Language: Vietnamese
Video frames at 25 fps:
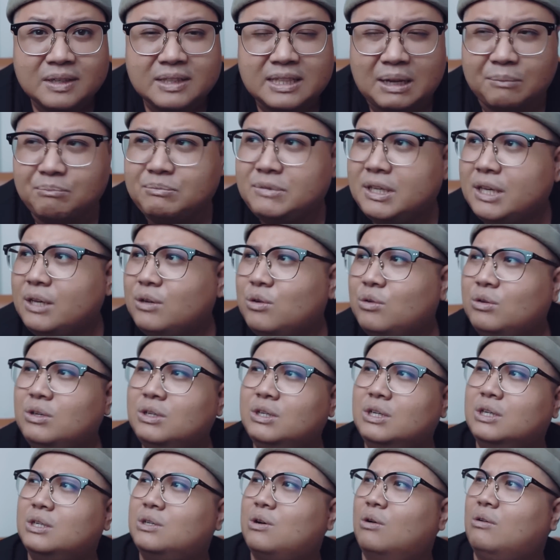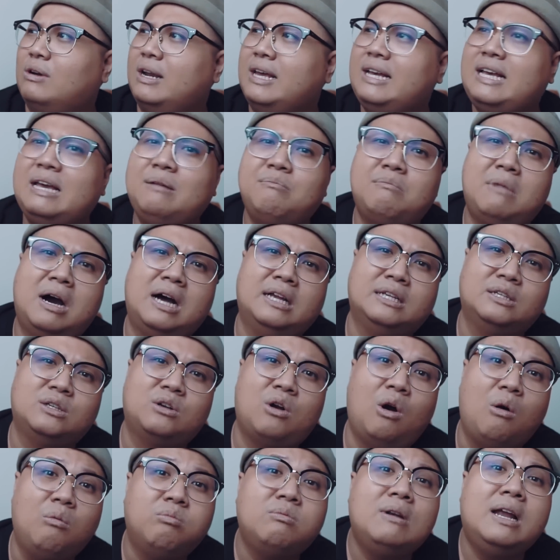thậm chí có người còn lấy cái mền
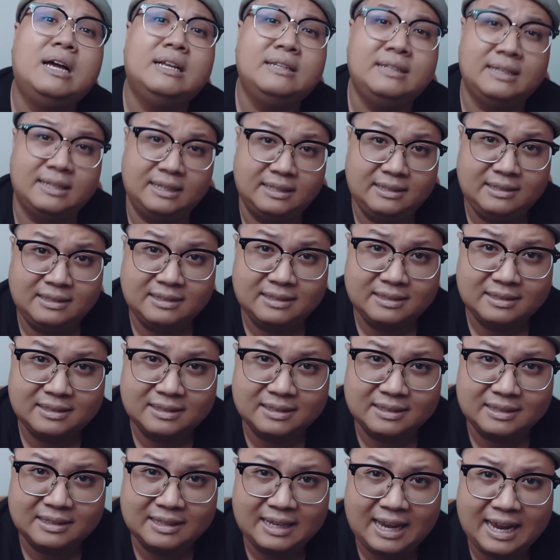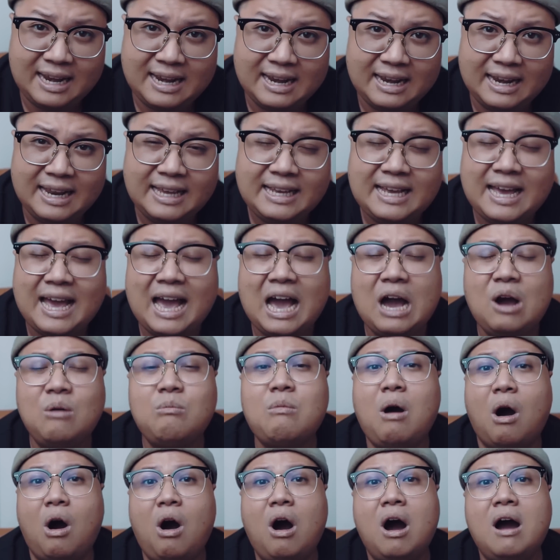cột lên nữa hay là lấy cái áo
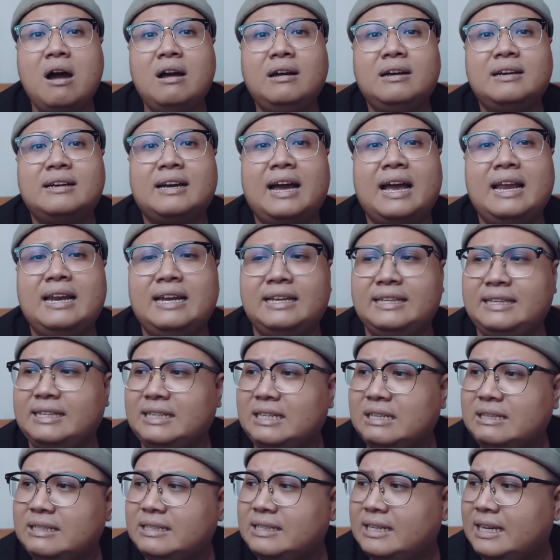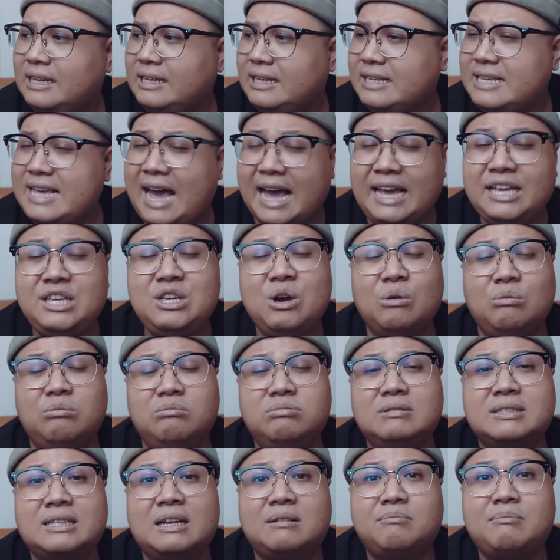bỏ hay là những cái cái, cái giải
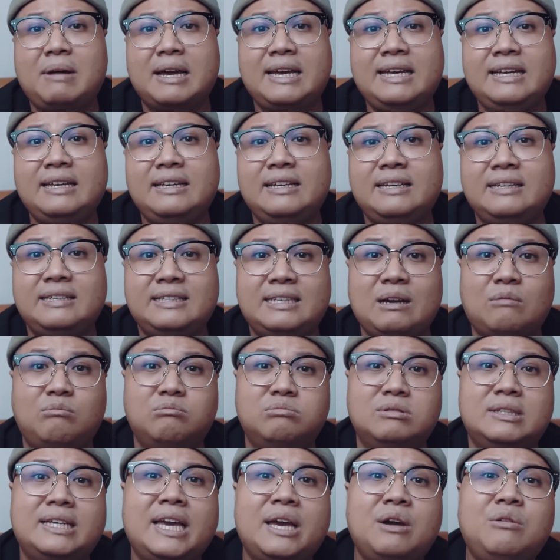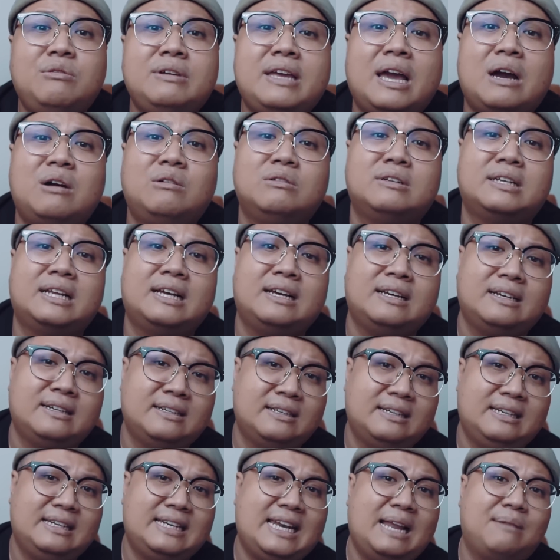dụng người ta may chồng chéo nhau ra
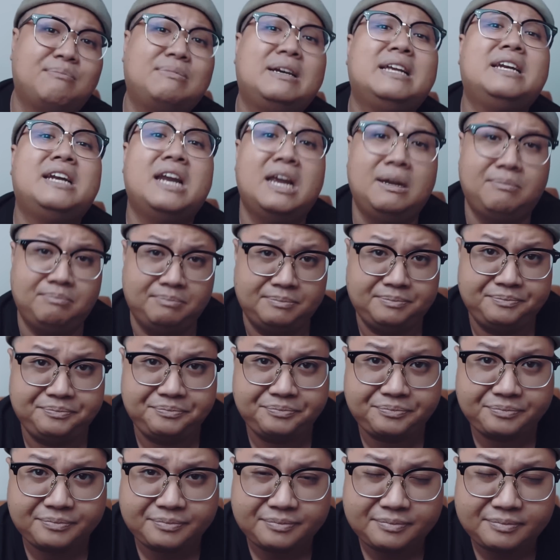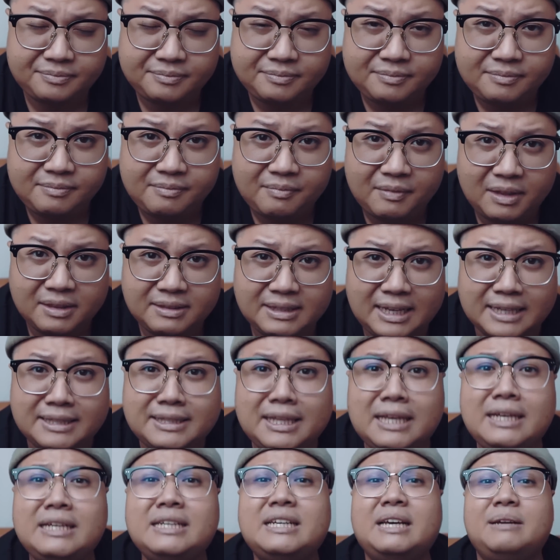làm cái rèm để
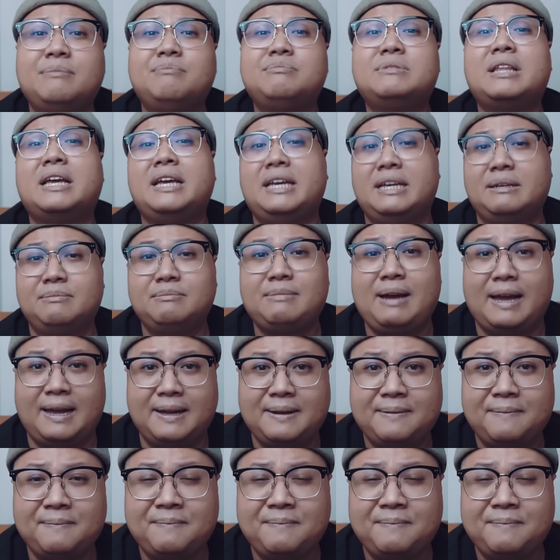tiết kiệm tiền các bạn